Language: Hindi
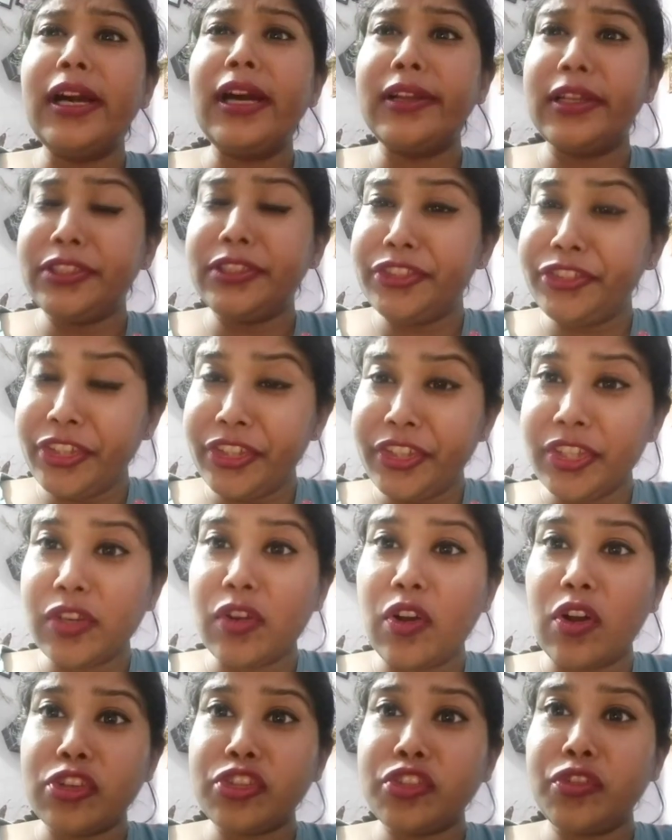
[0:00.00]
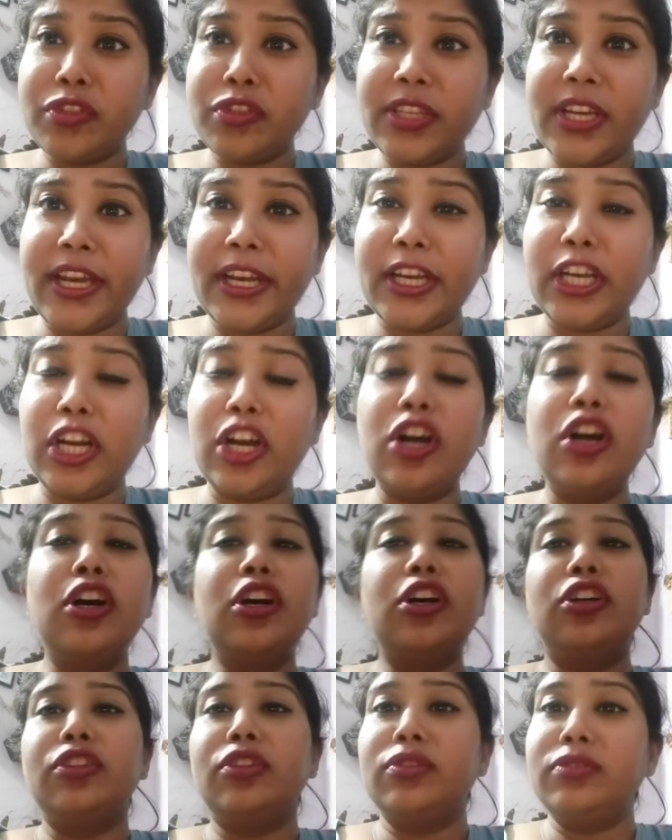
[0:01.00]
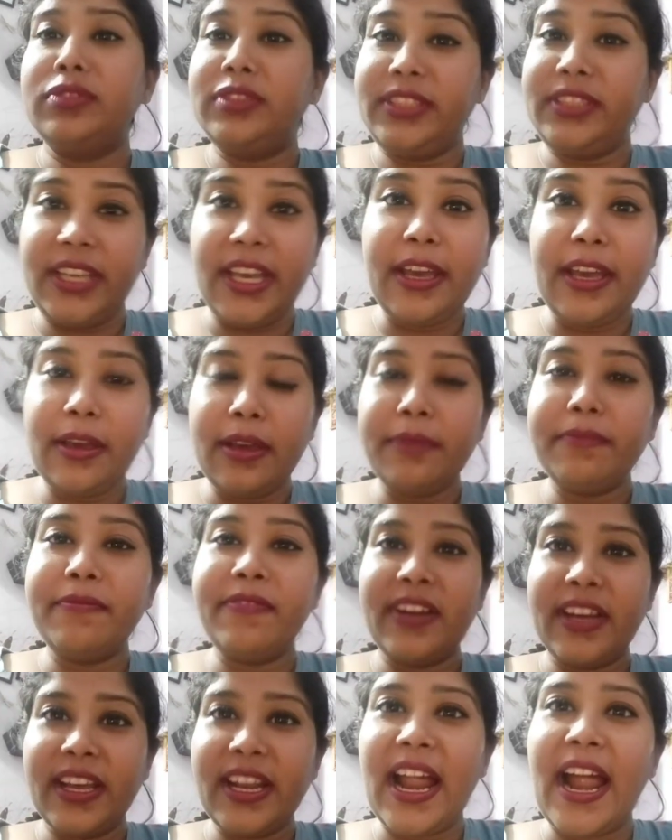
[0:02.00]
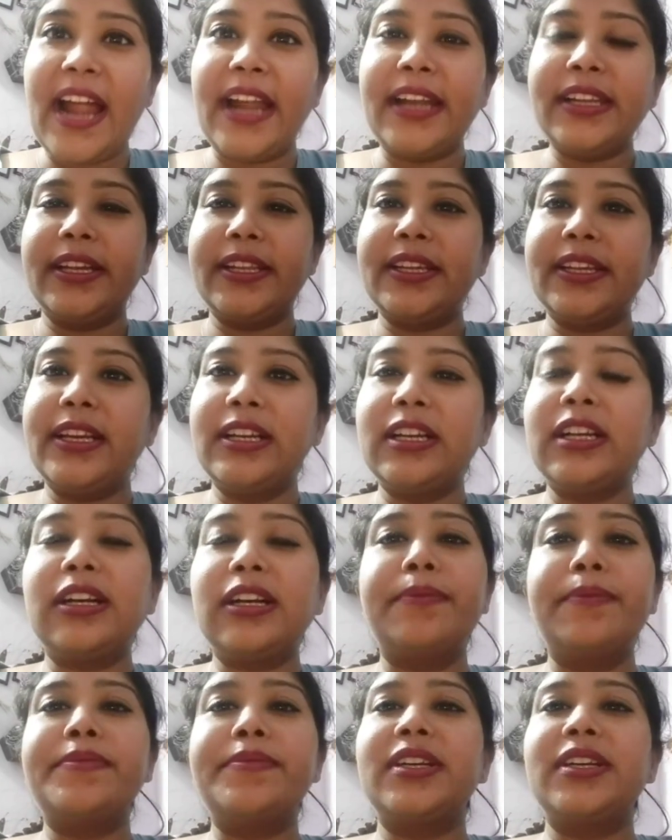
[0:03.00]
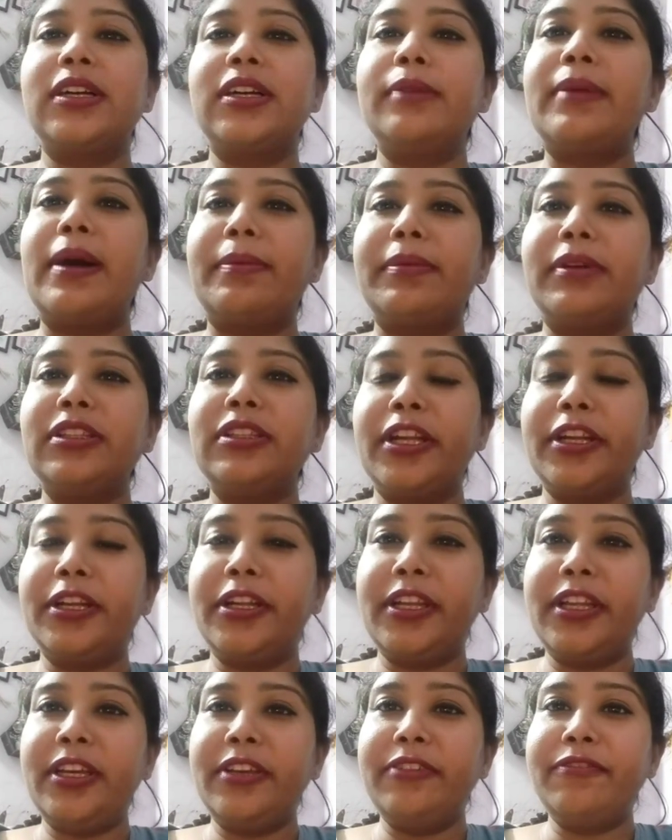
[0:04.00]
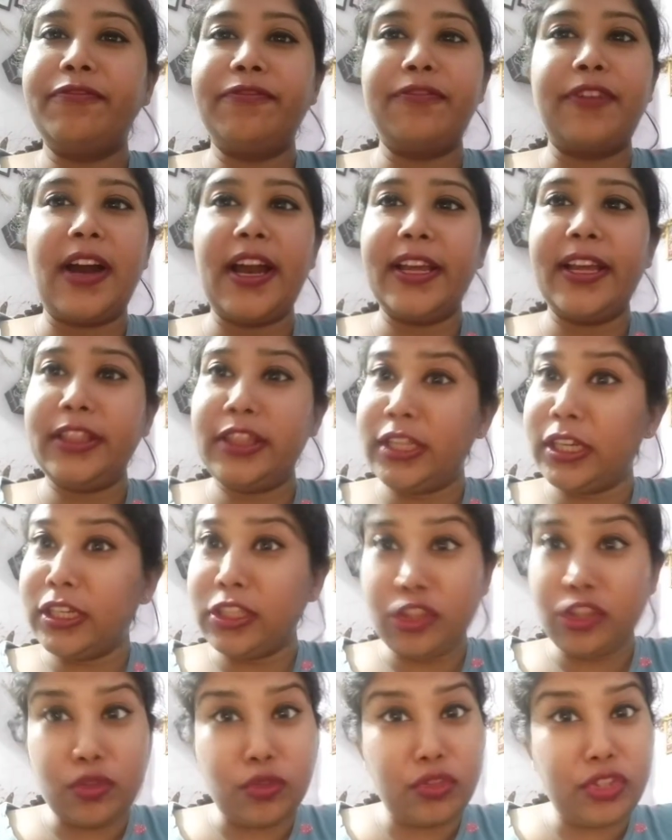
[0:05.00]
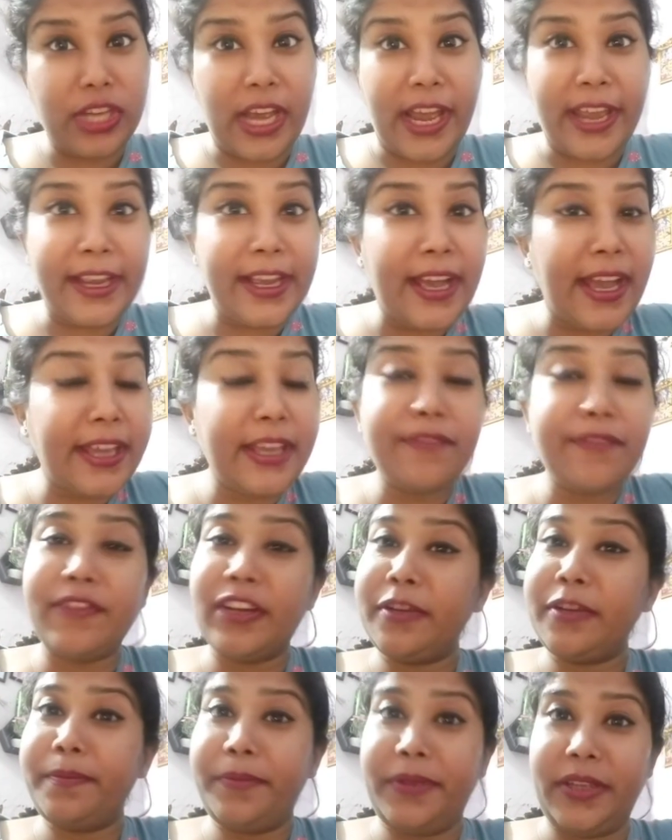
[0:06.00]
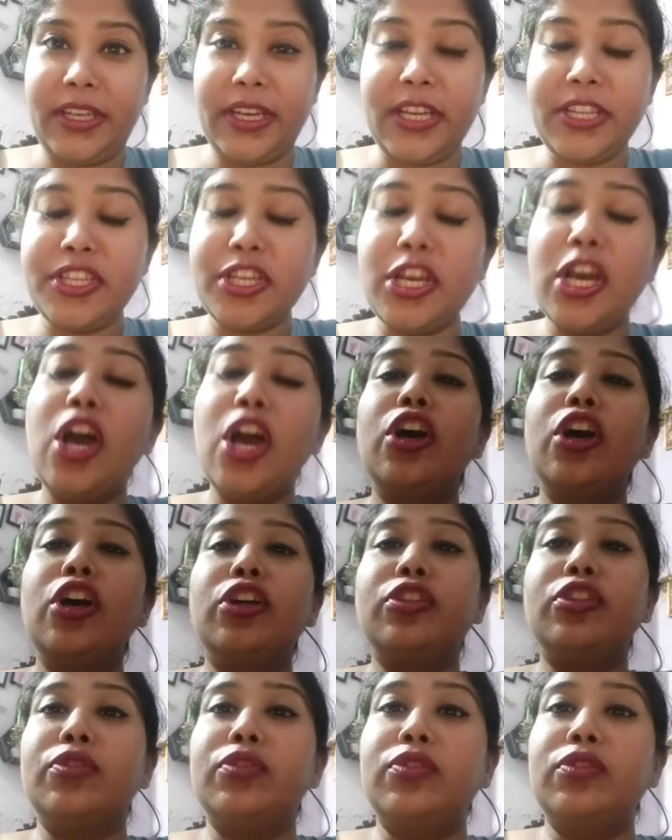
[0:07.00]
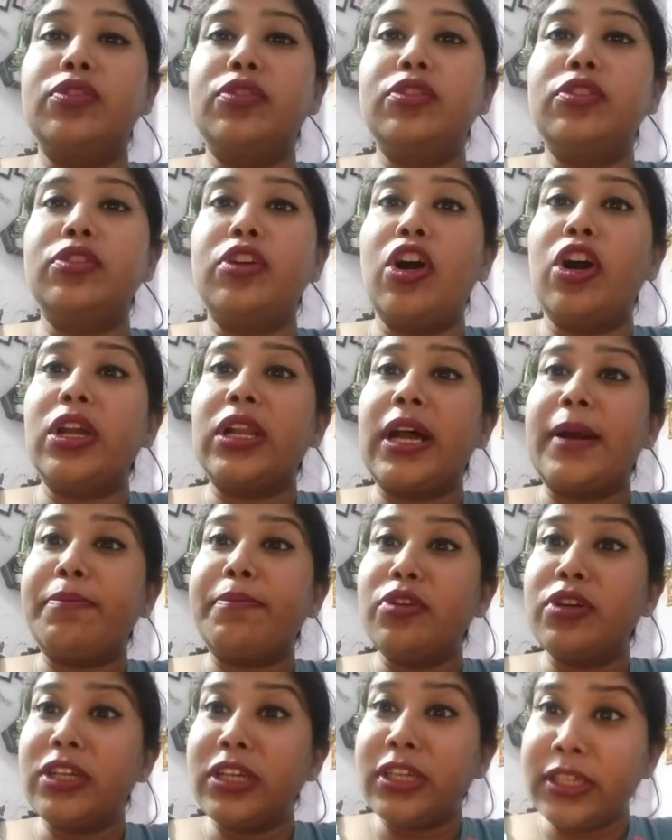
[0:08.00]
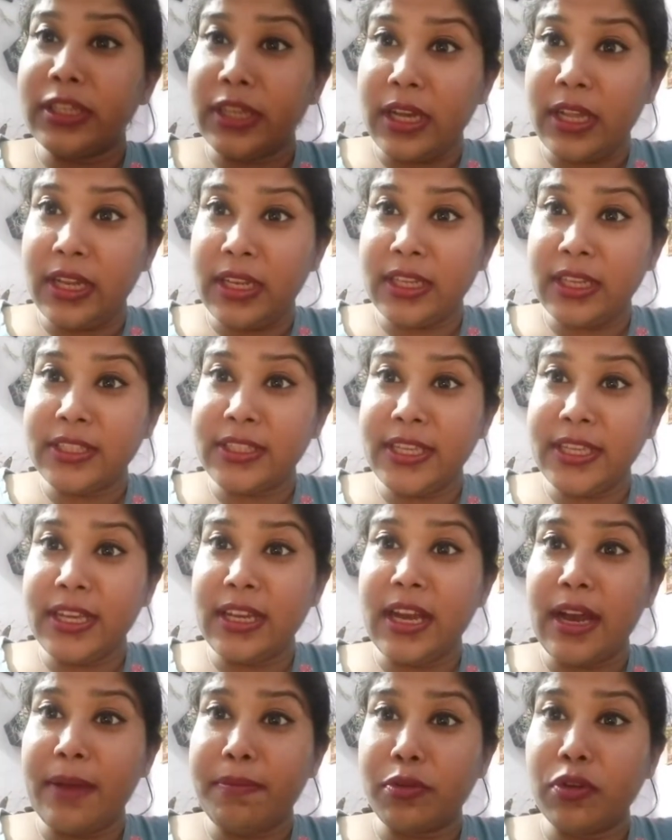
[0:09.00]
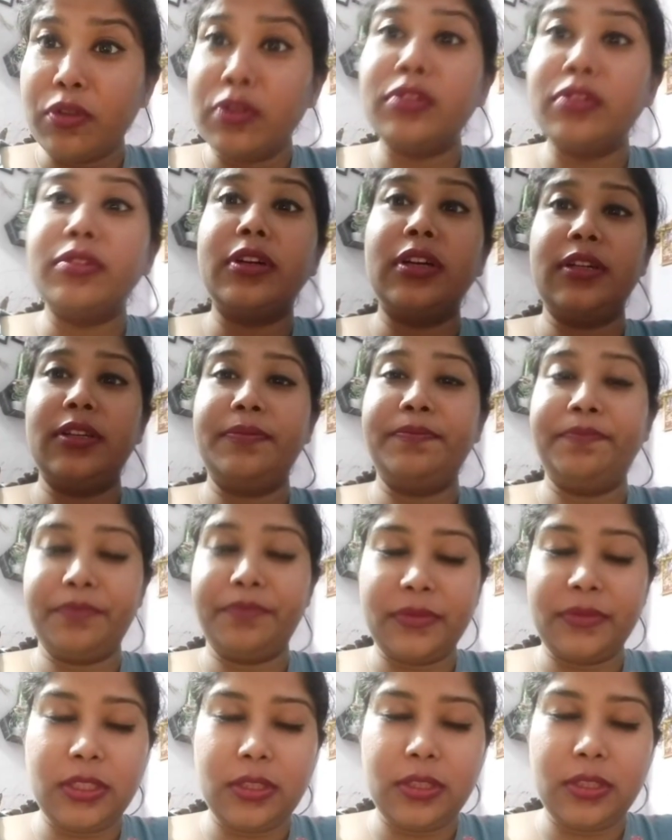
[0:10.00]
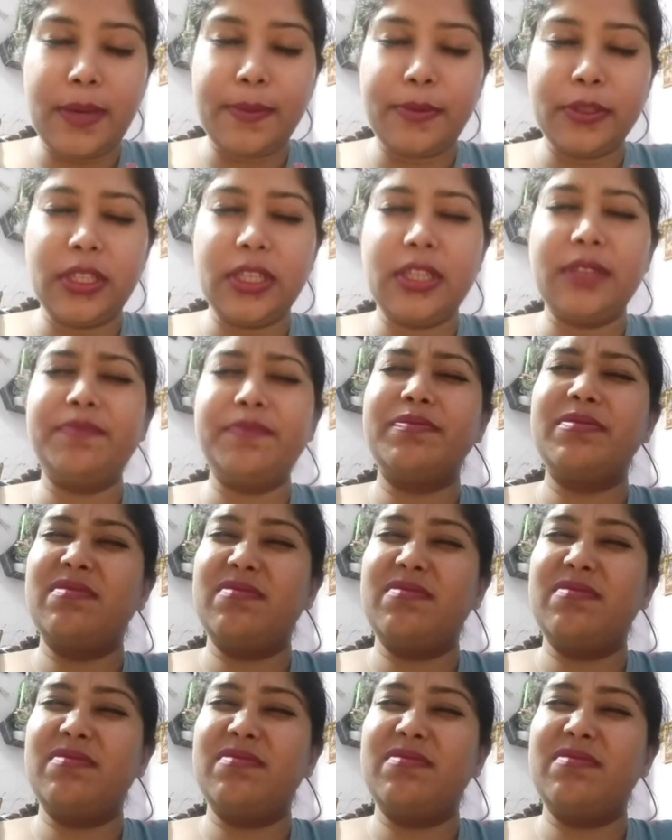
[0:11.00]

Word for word: रजिस्ट्रेशन कॉस्ट हो जाएगा तो ये वगैरह ऐड करके अगर कम से कम आपका थर्टी फाइव तक तो जाएगा ही वन बी एच तो और आपको अगर अलग से आपको आ, क्या बोलते हैं